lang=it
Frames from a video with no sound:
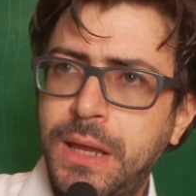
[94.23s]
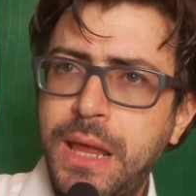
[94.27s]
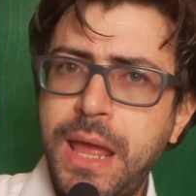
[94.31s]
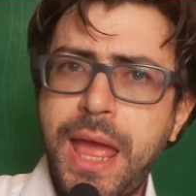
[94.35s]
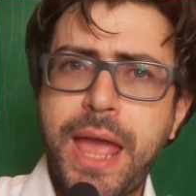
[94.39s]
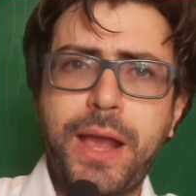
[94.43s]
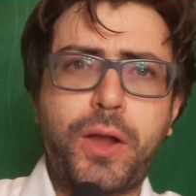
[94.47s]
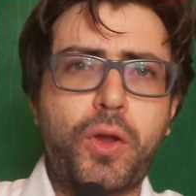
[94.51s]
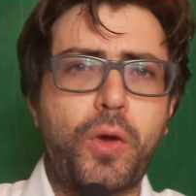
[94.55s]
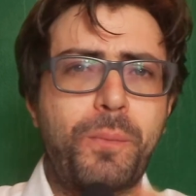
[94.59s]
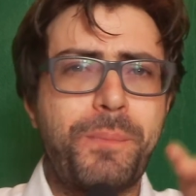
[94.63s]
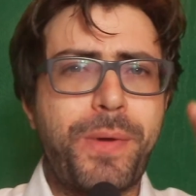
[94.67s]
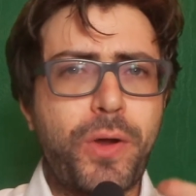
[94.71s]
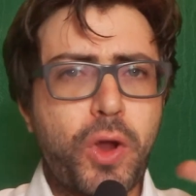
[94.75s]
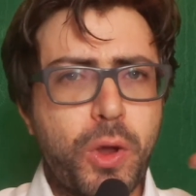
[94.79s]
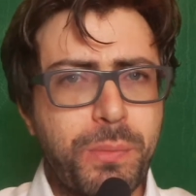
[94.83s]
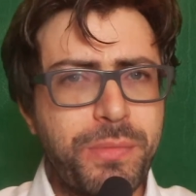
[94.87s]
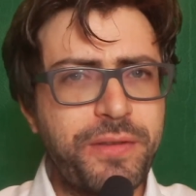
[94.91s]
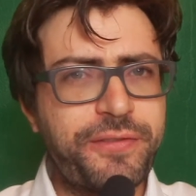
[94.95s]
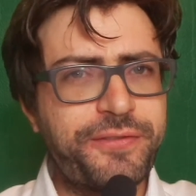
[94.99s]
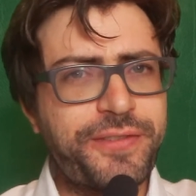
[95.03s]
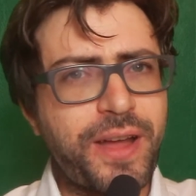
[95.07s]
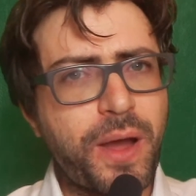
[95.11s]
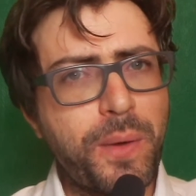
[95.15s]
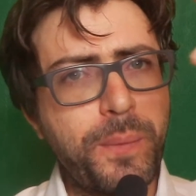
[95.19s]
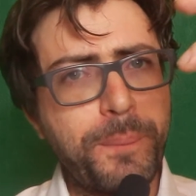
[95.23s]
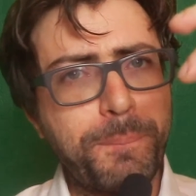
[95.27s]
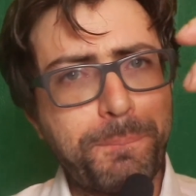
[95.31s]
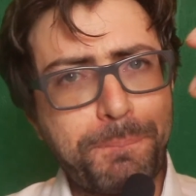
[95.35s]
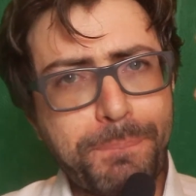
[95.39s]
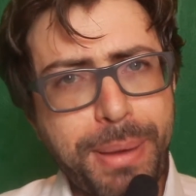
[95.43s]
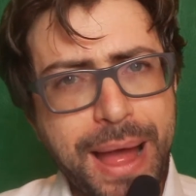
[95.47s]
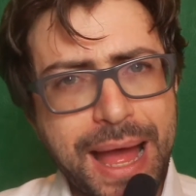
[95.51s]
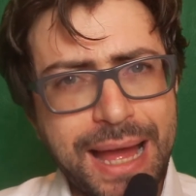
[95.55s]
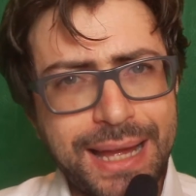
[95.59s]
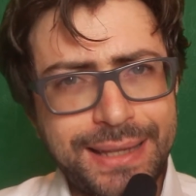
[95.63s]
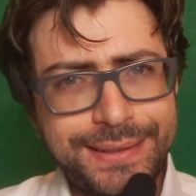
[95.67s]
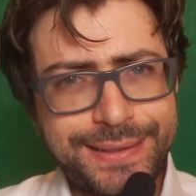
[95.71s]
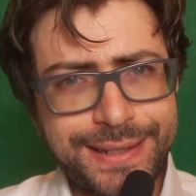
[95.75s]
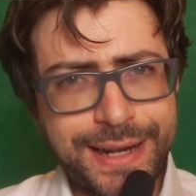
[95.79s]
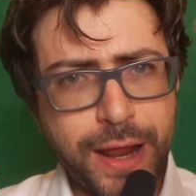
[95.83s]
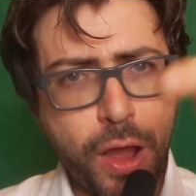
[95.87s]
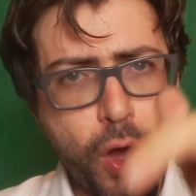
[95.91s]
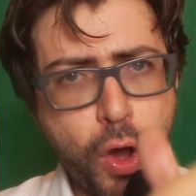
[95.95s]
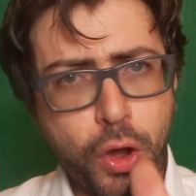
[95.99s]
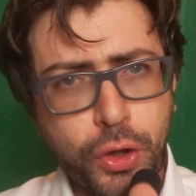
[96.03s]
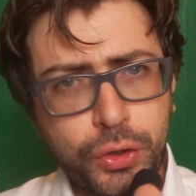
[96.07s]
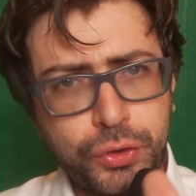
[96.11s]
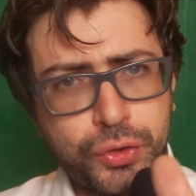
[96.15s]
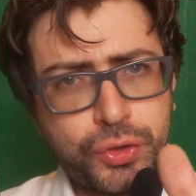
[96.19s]
Ecco, ma come fa un padre
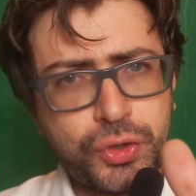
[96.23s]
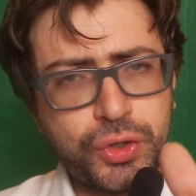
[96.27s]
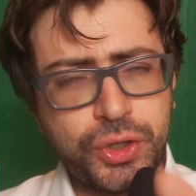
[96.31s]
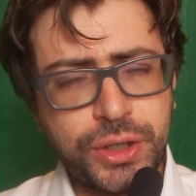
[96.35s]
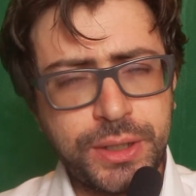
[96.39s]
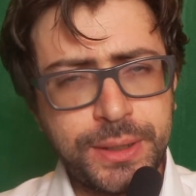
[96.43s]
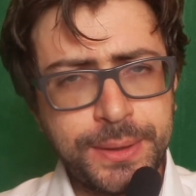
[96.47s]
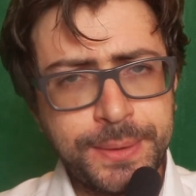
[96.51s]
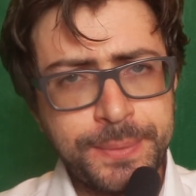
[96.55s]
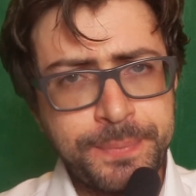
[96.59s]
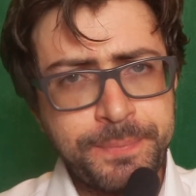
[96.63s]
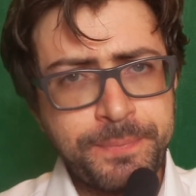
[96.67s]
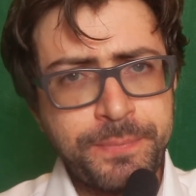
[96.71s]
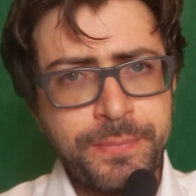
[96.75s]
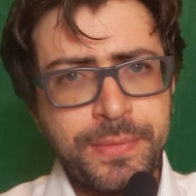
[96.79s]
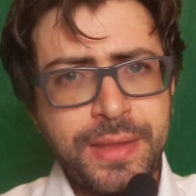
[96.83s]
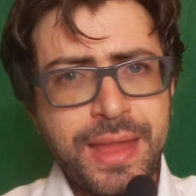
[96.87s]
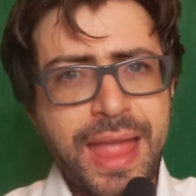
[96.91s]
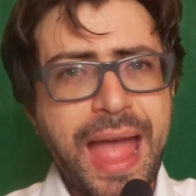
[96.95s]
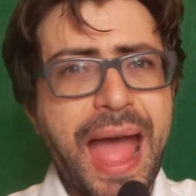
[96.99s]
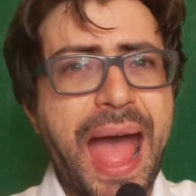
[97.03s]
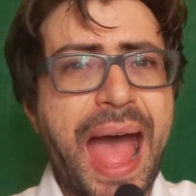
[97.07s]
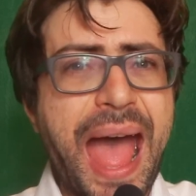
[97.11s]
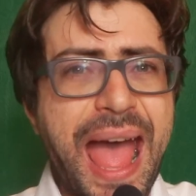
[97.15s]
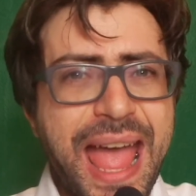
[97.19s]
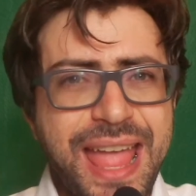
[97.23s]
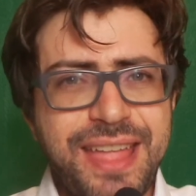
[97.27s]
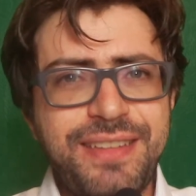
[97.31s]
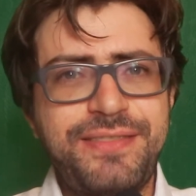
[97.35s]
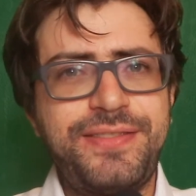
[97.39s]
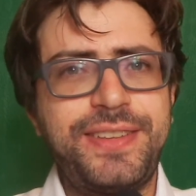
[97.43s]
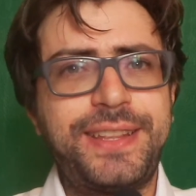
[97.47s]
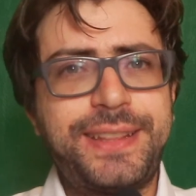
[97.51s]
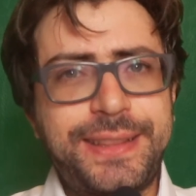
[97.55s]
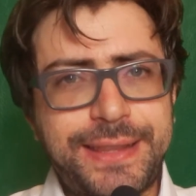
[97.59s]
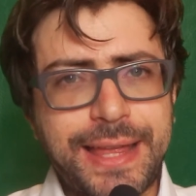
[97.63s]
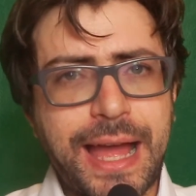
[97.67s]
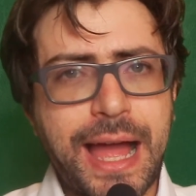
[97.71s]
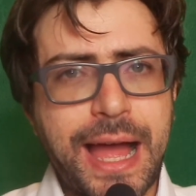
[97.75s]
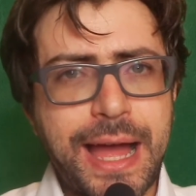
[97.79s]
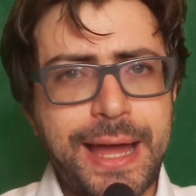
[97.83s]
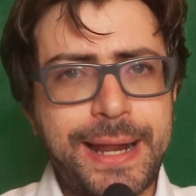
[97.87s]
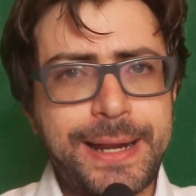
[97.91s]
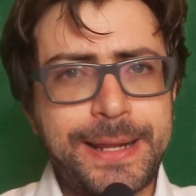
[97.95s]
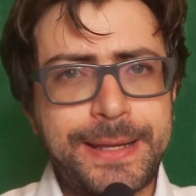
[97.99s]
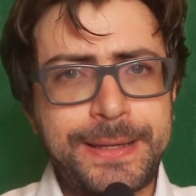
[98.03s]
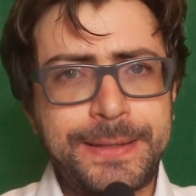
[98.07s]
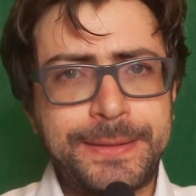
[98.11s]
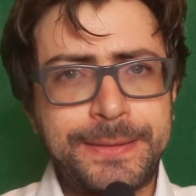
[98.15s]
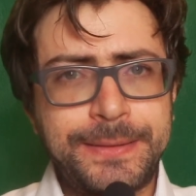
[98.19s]
oggi a
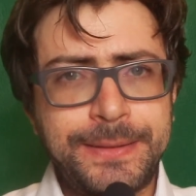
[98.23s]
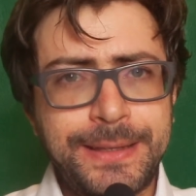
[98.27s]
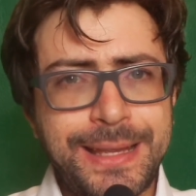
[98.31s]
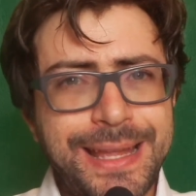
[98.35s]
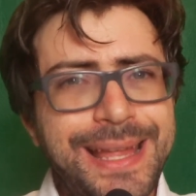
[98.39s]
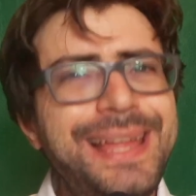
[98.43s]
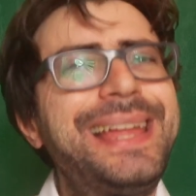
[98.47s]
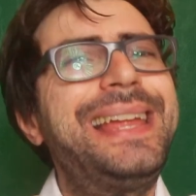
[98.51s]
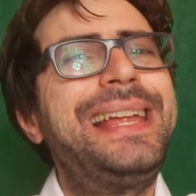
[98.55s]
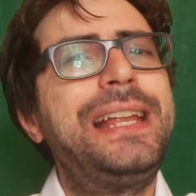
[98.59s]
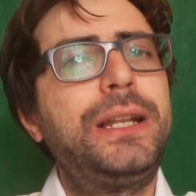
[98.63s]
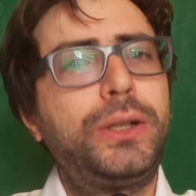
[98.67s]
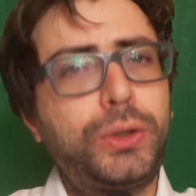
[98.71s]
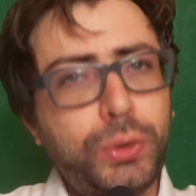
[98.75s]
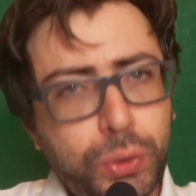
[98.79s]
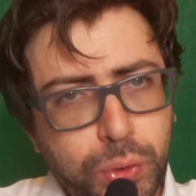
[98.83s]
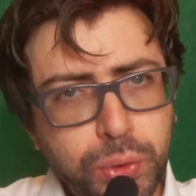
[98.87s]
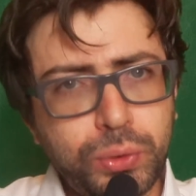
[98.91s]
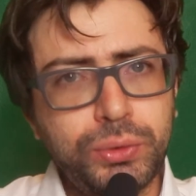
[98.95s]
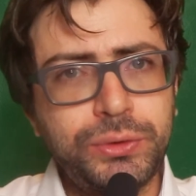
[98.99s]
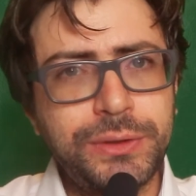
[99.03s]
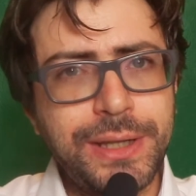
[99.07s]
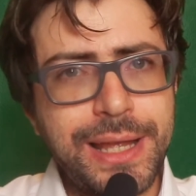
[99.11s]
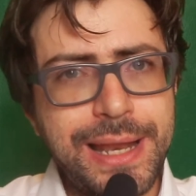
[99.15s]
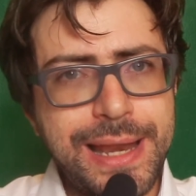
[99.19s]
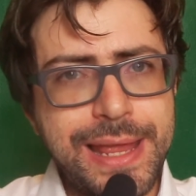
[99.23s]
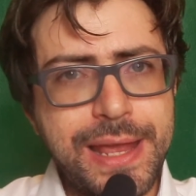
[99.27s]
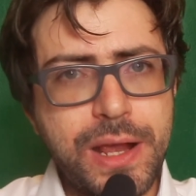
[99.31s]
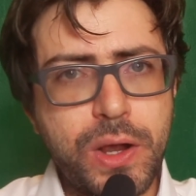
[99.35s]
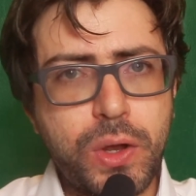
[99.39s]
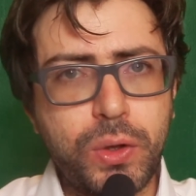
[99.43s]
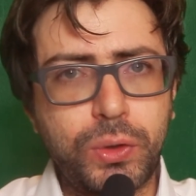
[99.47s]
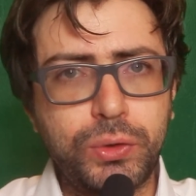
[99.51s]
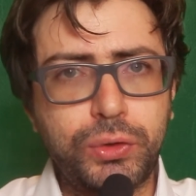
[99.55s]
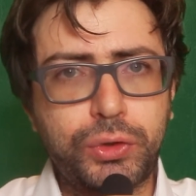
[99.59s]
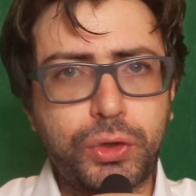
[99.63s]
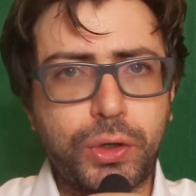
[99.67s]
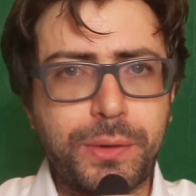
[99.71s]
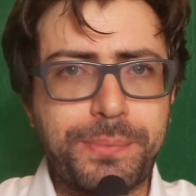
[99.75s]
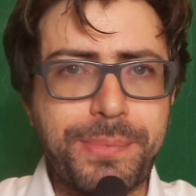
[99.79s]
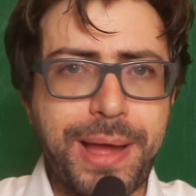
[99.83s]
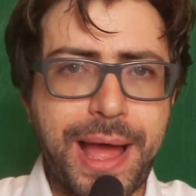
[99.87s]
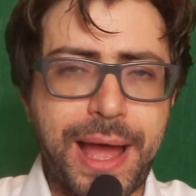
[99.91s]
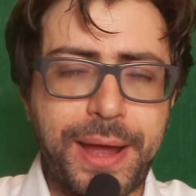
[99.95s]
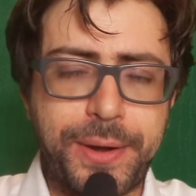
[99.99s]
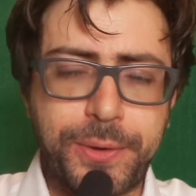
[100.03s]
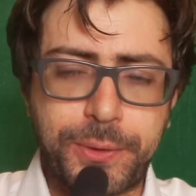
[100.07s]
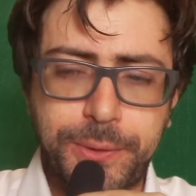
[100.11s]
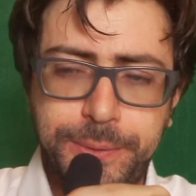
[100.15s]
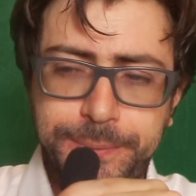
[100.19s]
evitare il tunnel in
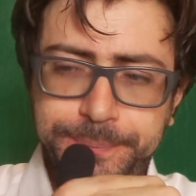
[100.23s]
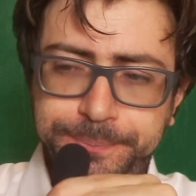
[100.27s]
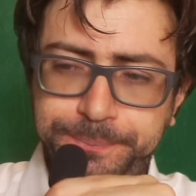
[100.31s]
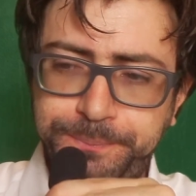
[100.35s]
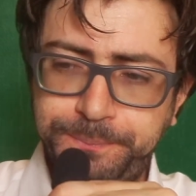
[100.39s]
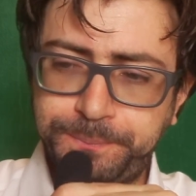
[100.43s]
contromano?